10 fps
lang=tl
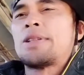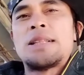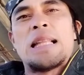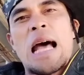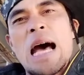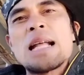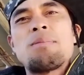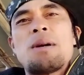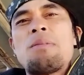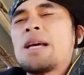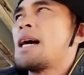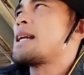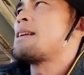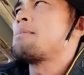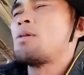Lahat
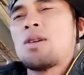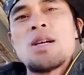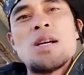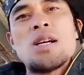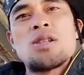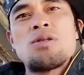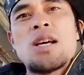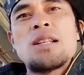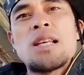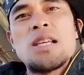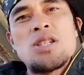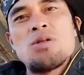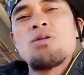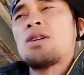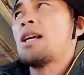babayaran mo. So dahil tayo
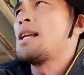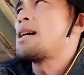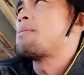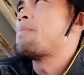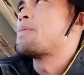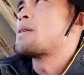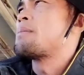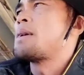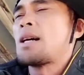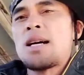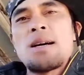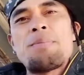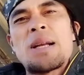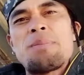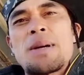issue guray lang mga
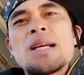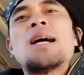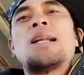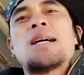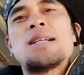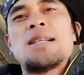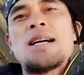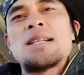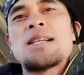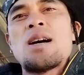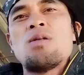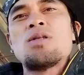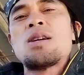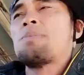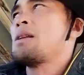pare-pareha lang ang sahod
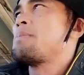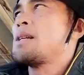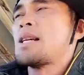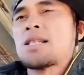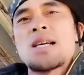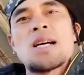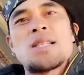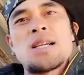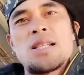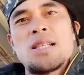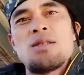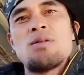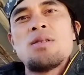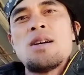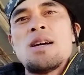sa Pilipinas at saka dito.
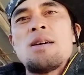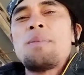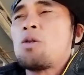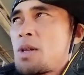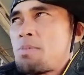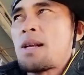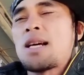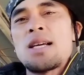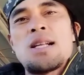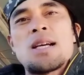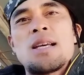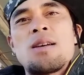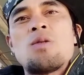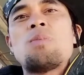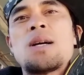Pero mas malaki-laki
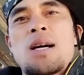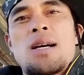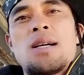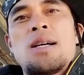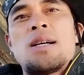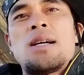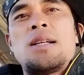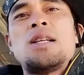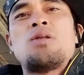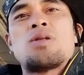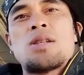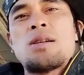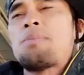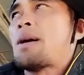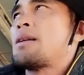kumbaga dito sa
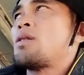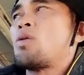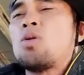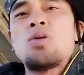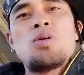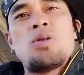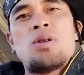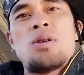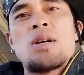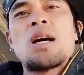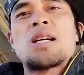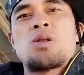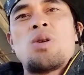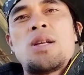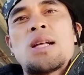Japan. Kung doon
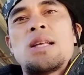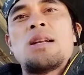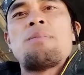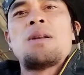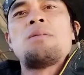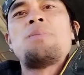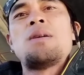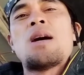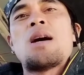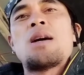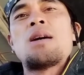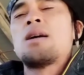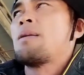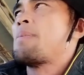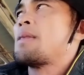gagastuhin natin ang Pilipi
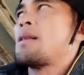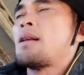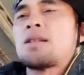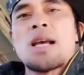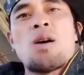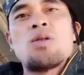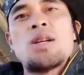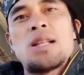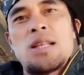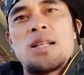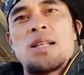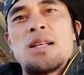ang sahod natin